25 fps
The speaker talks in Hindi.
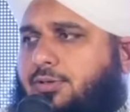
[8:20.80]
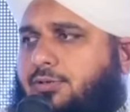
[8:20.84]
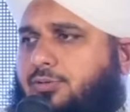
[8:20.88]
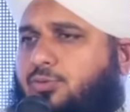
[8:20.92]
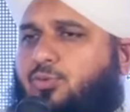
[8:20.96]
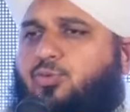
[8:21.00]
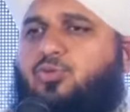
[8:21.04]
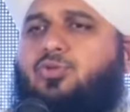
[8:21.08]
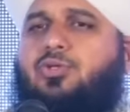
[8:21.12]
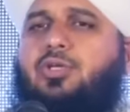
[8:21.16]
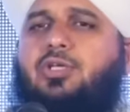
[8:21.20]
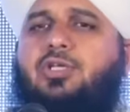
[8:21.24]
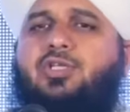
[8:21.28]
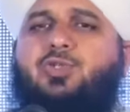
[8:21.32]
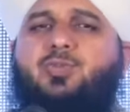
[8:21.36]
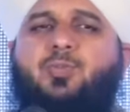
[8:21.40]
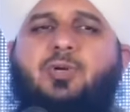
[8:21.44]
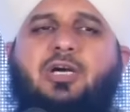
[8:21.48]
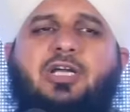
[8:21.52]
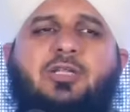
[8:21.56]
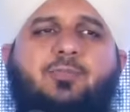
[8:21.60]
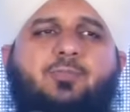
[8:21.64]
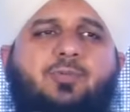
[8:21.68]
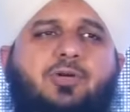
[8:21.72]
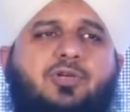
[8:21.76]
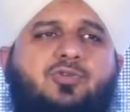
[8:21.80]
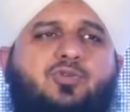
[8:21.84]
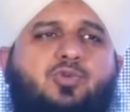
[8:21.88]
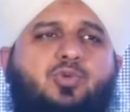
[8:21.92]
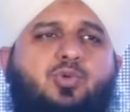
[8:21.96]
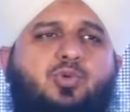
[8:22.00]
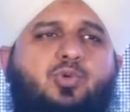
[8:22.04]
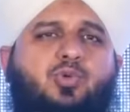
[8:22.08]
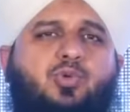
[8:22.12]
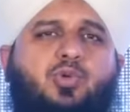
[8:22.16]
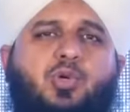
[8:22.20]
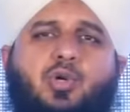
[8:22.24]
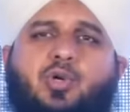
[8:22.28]
दूसरी इस बात पर
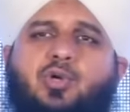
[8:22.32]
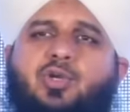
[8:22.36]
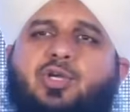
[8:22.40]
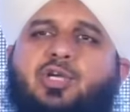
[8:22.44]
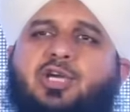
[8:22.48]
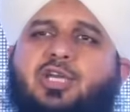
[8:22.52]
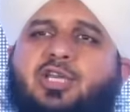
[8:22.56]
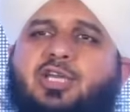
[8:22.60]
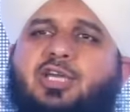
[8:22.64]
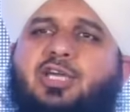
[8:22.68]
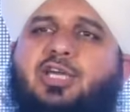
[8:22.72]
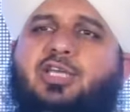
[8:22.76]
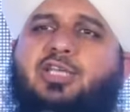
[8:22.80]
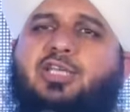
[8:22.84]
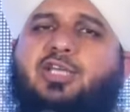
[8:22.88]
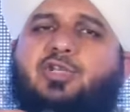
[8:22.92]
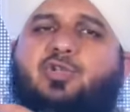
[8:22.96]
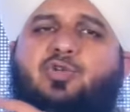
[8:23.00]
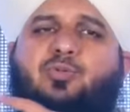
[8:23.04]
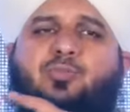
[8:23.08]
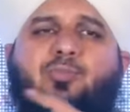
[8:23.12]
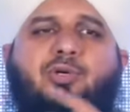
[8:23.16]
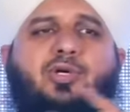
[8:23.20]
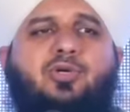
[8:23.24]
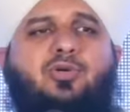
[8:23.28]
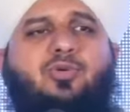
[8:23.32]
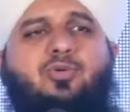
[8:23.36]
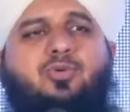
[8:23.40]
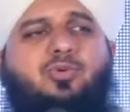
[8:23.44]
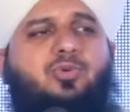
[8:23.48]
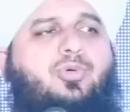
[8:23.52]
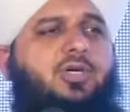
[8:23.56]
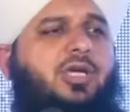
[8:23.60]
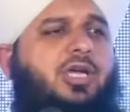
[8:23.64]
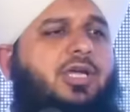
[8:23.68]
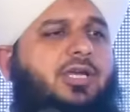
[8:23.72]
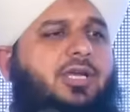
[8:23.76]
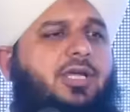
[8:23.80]
ज़रूर गौर करें कि ये जो
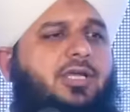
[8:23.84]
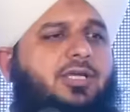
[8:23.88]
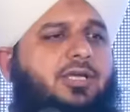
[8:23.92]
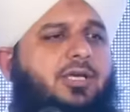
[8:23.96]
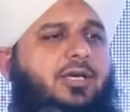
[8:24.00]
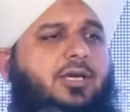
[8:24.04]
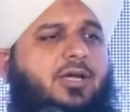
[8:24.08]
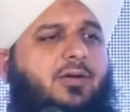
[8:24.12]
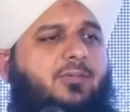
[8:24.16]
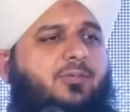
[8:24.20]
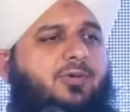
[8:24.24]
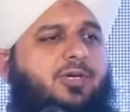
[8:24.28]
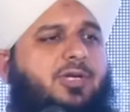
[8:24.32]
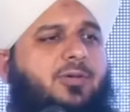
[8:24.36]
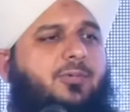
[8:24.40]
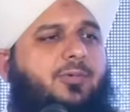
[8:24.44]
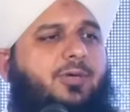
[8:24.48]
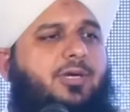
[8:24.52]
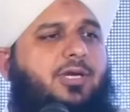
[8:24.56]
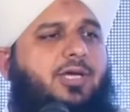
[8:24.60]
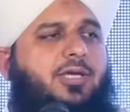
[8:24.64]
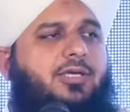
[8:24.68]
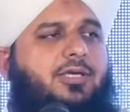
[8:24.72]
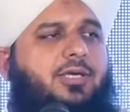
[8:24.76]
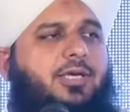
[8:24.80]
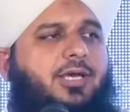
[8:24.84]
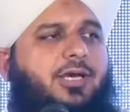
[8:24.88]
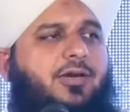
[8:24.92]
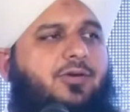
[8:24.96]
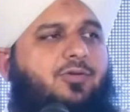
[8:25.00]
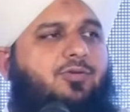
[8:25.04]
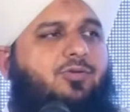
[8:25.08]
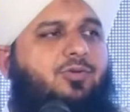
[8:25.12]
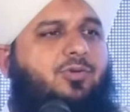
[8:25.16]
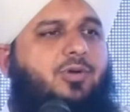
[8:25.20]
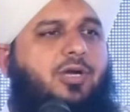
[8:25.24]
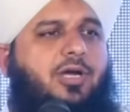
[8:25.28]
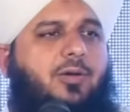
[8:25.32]
मखलूक है ना ये रब ने बनाई है और
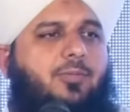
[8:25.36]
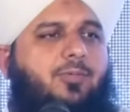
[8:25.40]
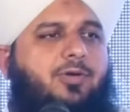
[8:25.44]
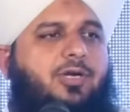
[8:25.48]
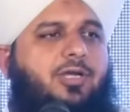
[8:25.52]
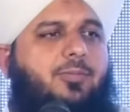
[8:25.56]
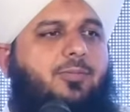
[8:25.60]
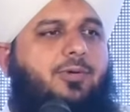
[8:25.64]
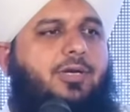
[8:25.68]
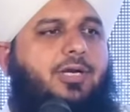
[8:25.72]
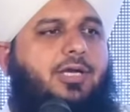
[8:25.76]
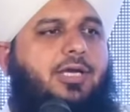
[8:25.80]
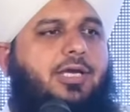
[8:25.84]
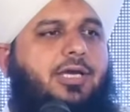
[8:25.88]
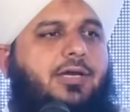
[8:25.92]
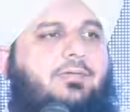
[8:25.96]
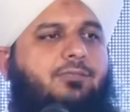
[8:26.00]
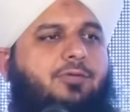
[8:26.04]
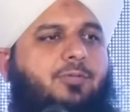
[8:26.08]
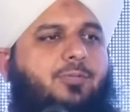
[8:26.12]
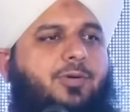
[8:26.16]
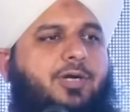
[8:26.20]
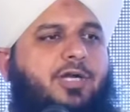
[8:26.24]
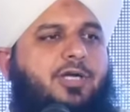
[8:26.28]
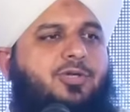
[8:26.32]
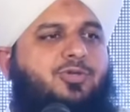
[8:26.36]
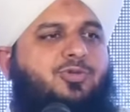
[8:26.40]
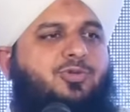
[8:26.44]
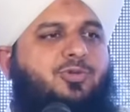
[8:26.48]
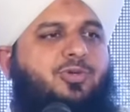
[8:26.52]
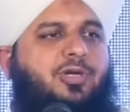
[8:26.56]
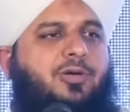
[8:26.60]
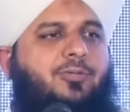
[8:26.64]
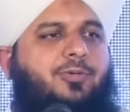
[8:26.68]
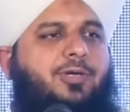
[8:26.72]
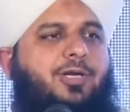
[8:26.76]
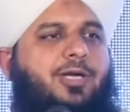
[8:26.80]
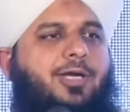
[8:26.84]
जो रब ने बनाया है वह बड़ा ही
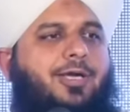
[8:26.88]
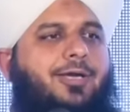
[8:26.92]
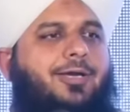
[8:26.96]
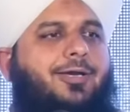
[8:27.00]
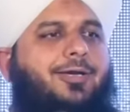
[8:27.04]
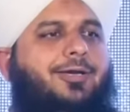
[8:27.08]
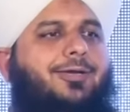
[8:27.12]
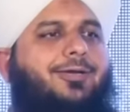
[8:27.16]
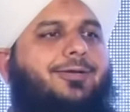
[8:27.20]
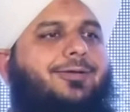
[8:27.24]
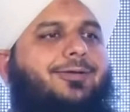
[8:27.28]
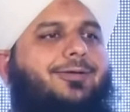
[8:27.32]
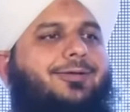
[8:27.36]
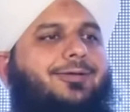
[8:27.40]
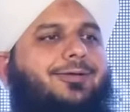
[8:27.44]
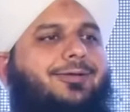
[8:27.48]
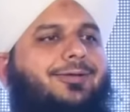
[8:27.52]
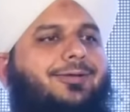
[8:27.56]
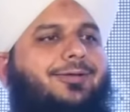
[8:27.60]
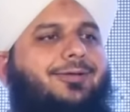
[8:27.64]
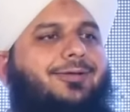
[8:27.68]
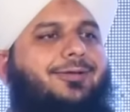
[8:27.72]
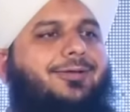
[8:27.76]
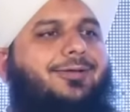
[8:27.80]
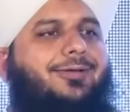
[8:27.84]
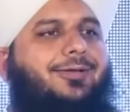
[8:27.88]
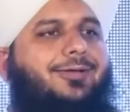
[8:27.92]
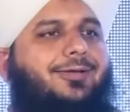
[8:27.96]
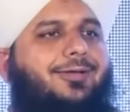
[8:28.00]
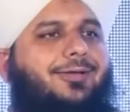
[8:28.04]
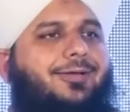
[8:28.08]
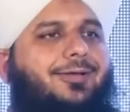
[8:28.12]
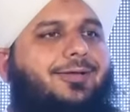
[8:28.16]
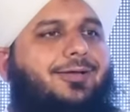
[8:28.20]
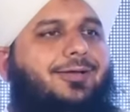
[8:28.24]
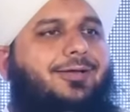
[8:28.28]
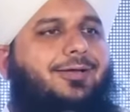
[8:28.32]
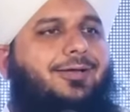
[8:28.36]
सोना बनाया है
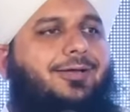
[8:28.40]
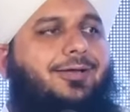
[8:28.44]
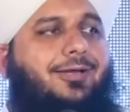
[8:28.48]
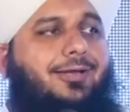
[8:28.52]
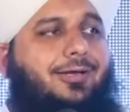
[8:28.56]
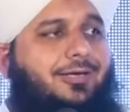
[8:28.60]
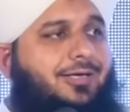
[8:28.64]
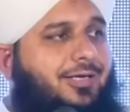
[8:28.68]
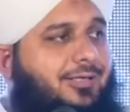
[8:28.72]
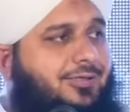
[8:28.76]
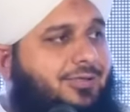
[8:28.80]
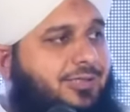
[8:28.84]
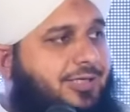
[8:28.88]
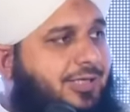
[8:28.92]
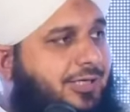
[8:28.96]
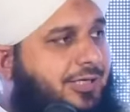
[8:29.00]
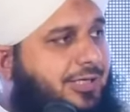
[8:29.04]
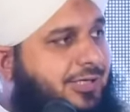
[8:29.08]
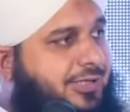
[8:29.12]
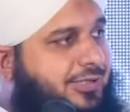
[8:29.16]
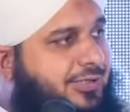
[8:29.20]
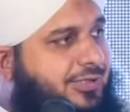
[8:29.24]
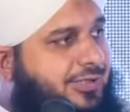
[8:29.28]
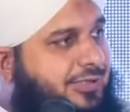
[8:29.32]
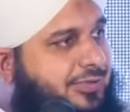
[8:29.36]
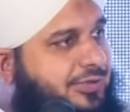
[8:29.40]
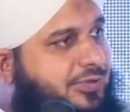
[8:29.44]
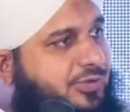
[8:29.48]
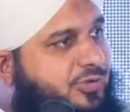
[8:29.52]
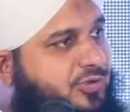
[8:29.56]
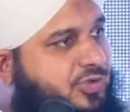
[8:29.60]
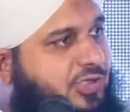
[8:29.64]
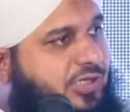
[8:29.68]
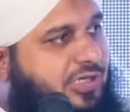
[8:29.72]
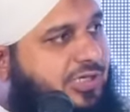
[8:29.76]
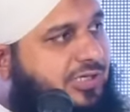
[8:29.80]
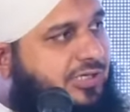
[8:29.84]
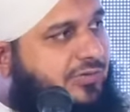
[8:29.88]
लकद खलक
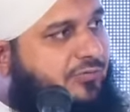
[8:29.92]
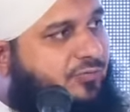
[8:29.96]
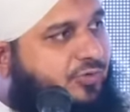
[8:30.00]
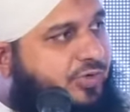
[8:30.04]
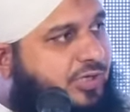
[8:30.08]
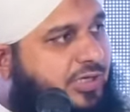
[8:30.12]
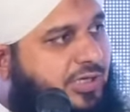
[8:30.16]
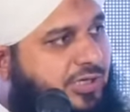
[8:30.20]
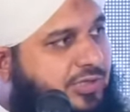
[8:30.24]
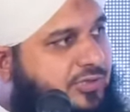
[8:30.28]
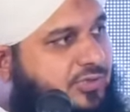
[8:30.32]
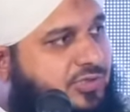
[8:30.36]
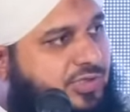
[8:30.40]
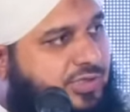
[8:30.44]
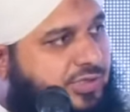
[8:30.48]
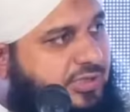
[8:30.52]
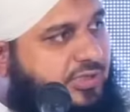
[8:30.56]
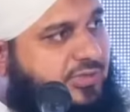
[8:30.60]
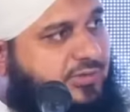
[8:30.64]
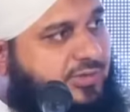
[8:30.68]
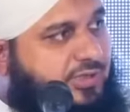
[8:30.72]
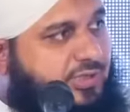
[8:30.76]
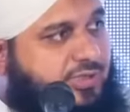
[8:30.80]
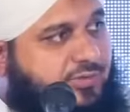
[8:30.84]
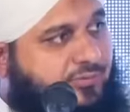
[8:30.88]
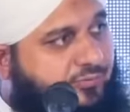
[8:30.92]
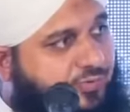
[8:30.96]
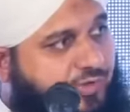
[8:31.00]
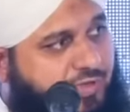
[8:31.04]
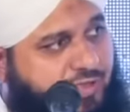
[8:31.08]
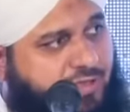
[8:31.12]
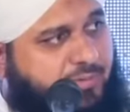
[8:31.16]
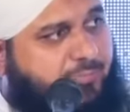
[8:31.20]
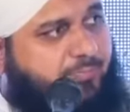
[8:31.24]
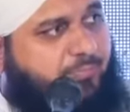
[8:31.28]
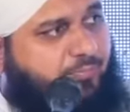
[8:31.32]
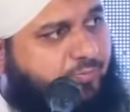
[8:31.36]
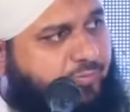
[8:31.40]
इंसान फ़ी ने
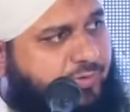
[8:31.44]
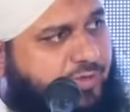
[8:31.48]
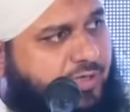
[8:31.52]
तकवीम